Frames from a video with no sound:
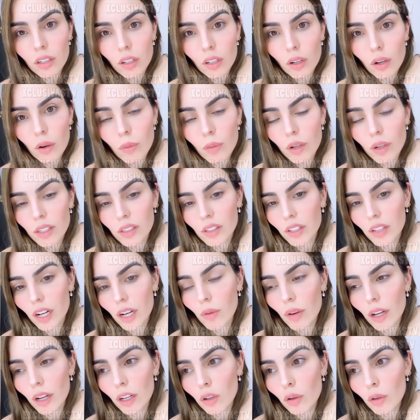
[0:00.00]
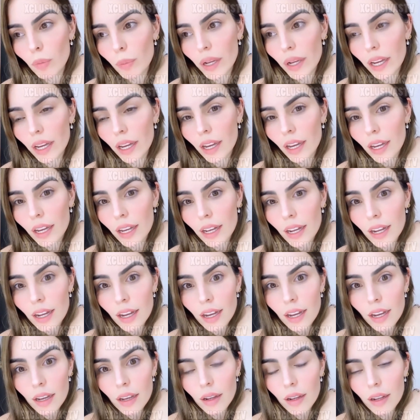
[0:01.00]
como la señora Guadalupe
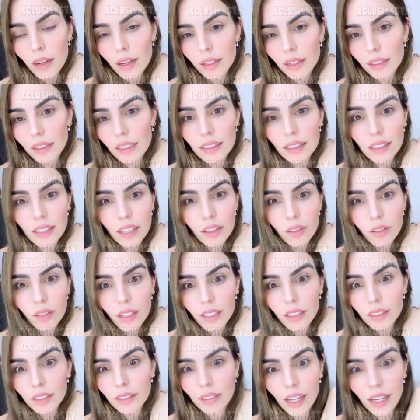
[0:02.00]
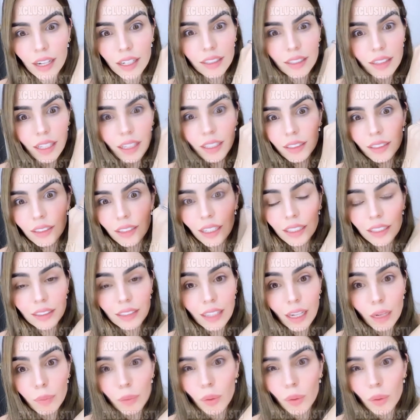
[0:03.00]
diciéndoles tal y tal y tal y tal